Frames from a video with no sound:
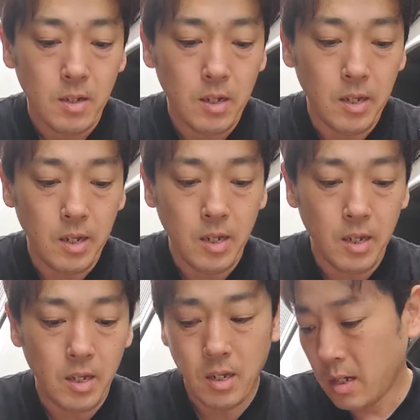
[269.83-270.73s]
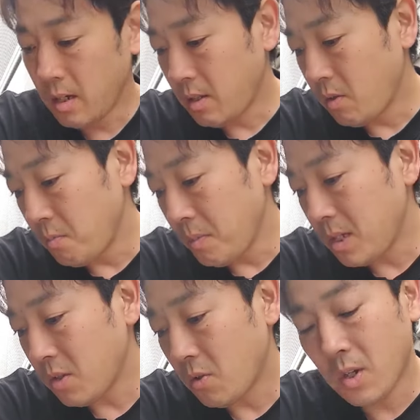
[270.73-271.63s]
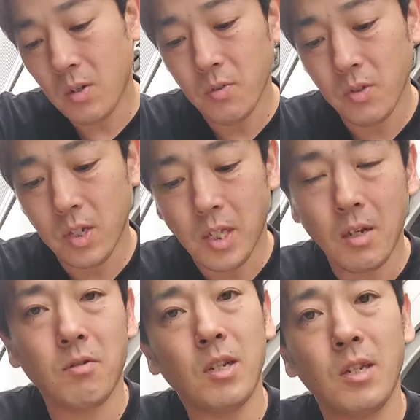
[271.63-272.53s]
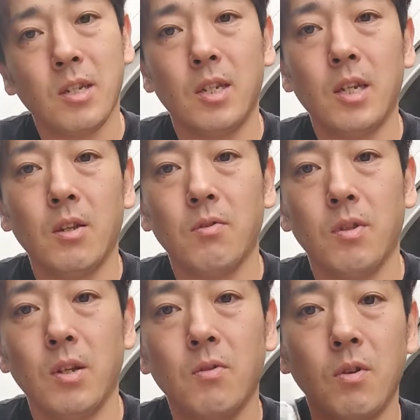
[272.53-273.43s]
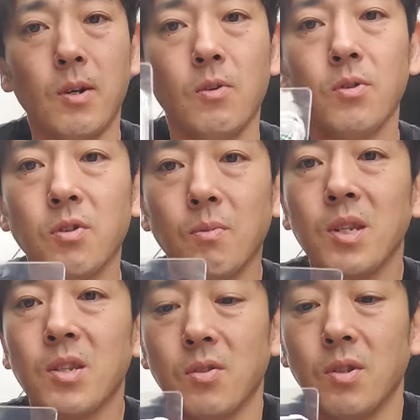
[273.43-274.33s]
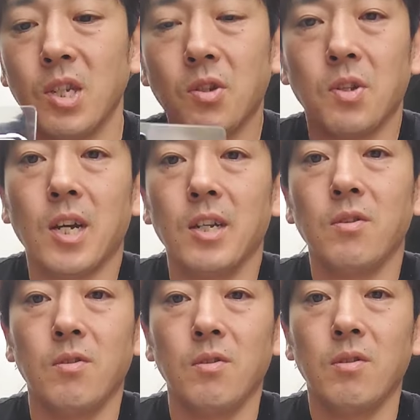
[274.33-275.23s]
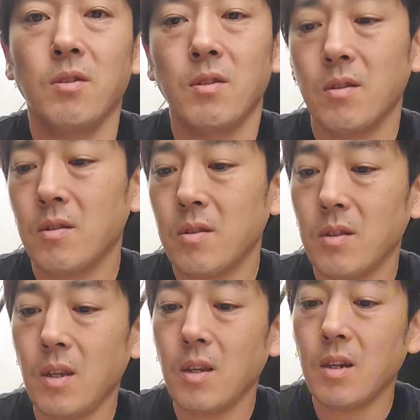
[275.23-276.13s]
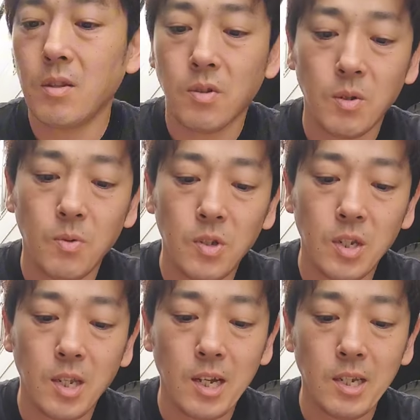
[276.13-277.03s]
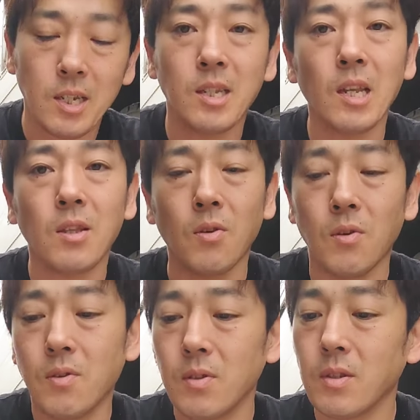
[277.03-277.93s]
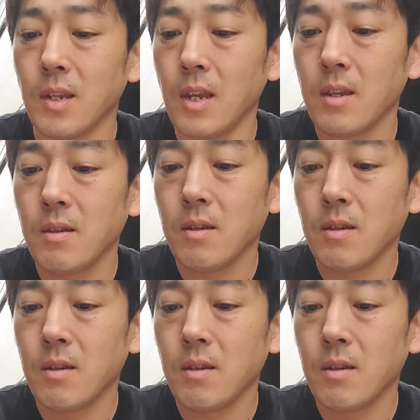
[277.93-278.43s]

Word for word: えー、っと、メスとかオスがなくなっちゃいけんので、これはオス、メス一緒に入ってる。ね、あの、ギボシ端子セットですね。